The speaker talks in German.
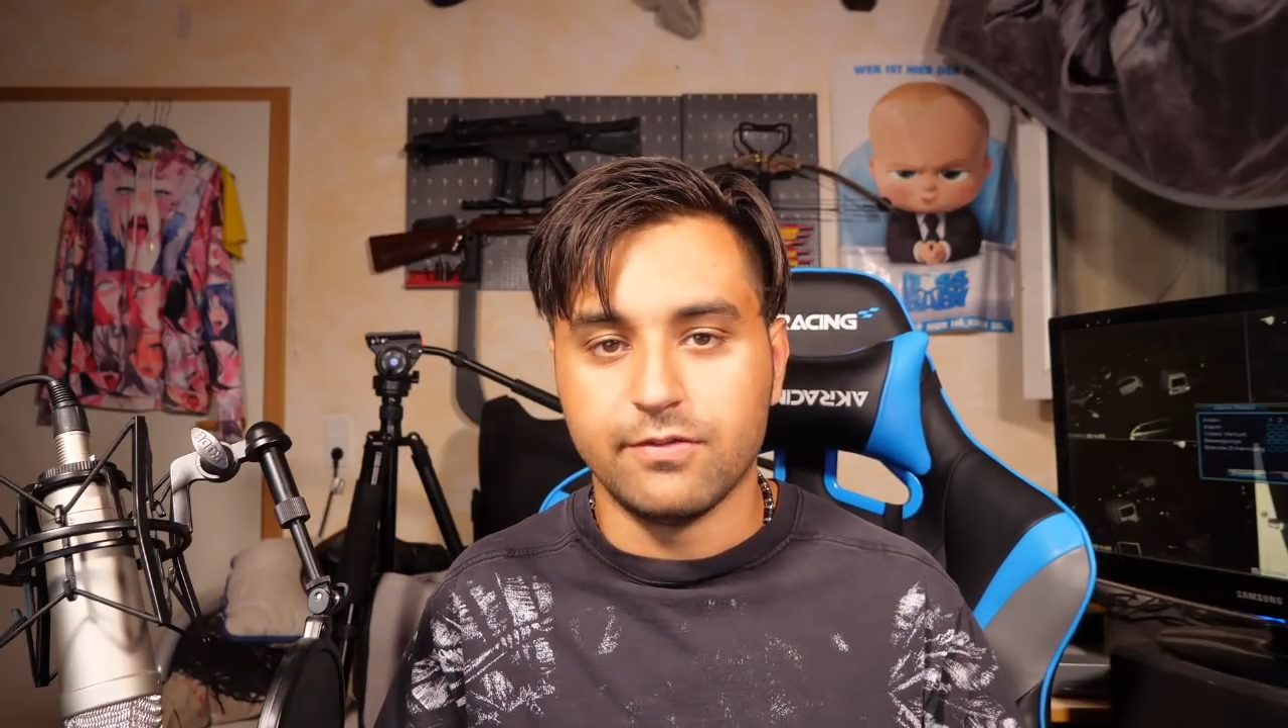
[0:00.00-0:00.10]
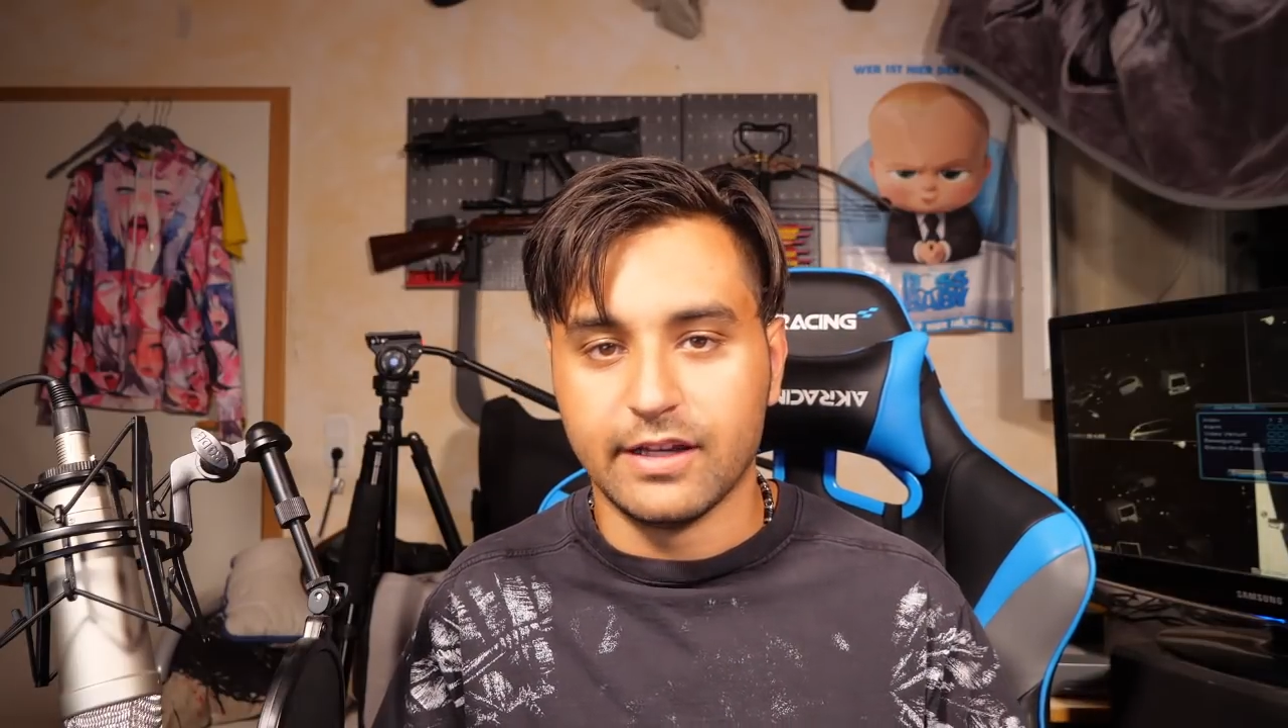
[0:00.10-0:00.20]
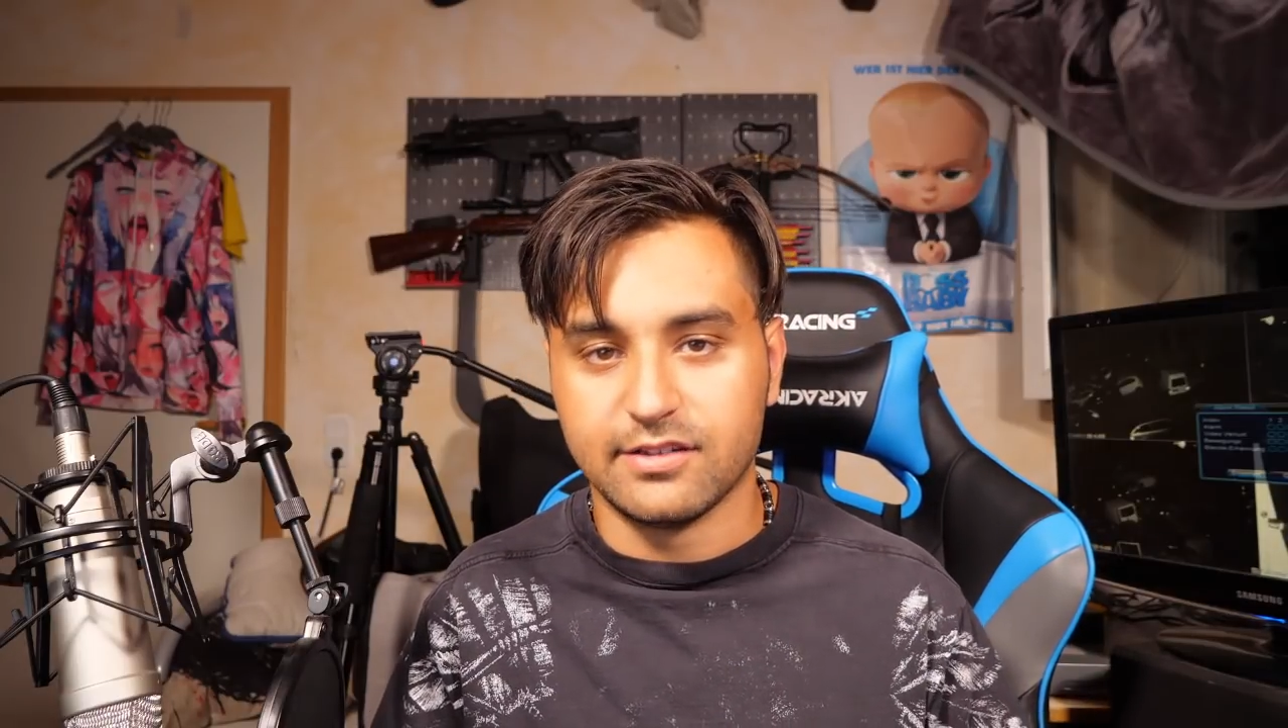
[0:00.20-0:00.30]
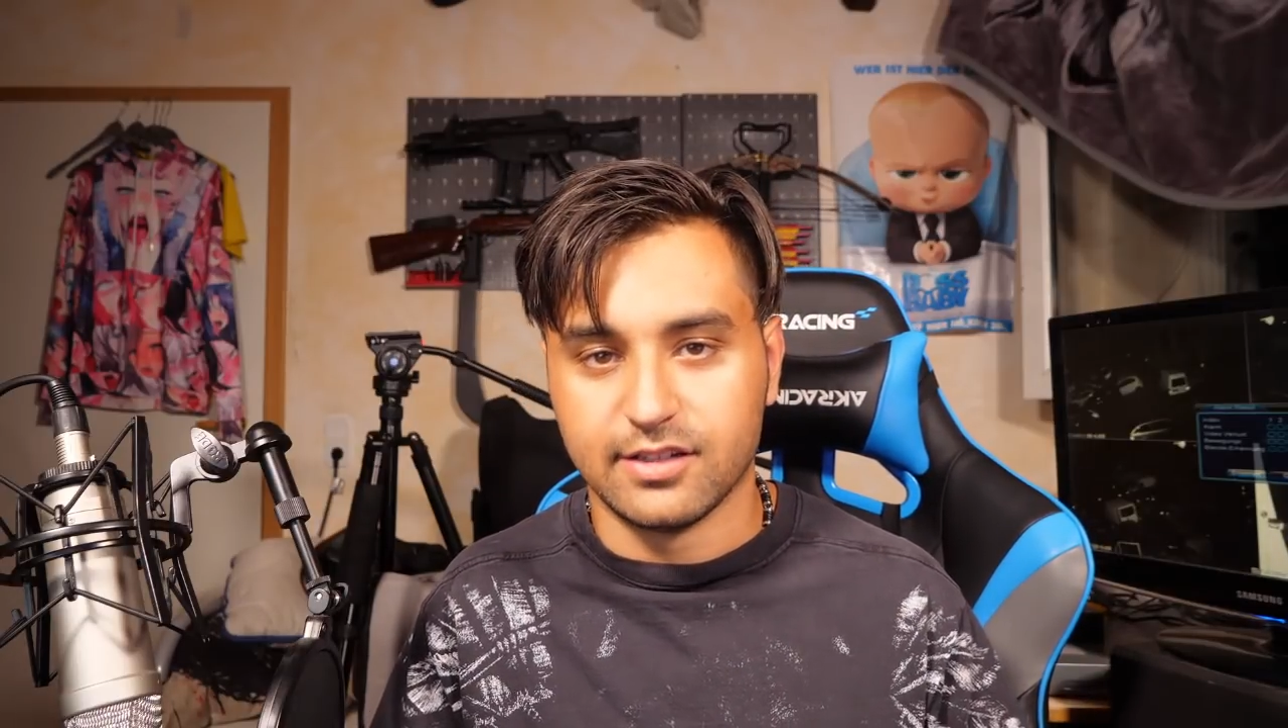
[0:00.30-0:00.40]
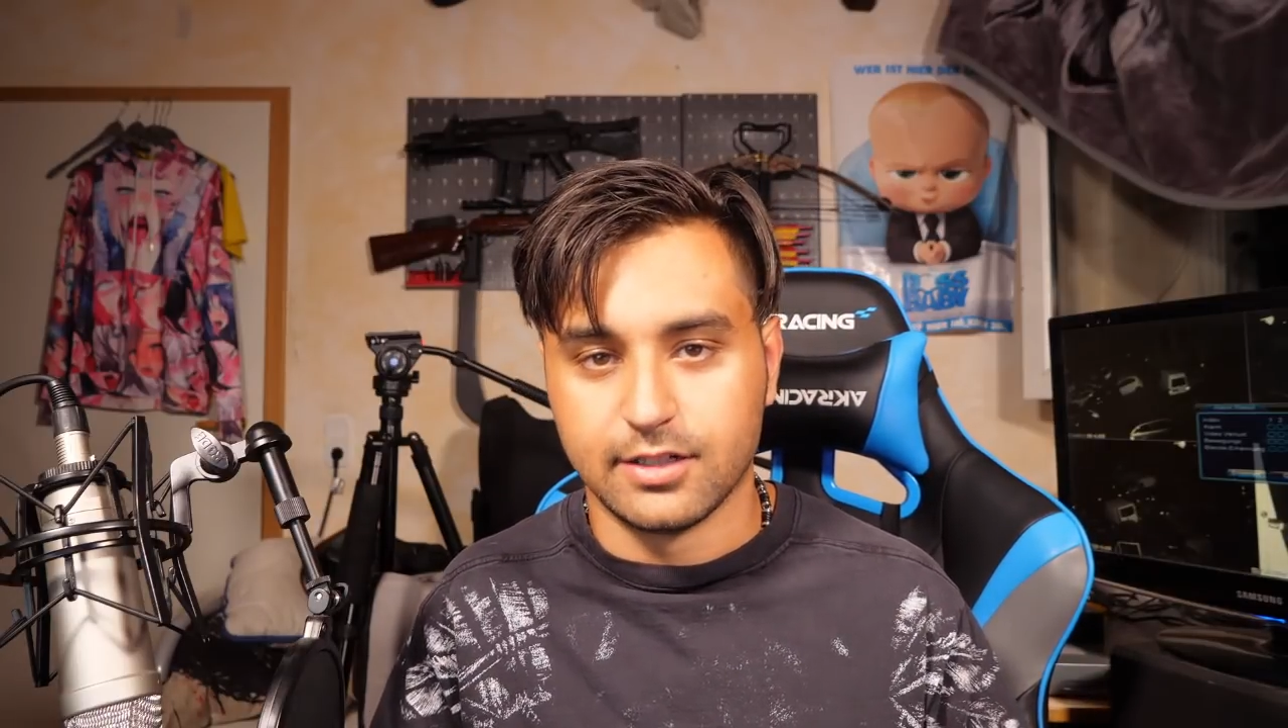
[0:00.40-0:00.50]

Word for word: Ich weiß es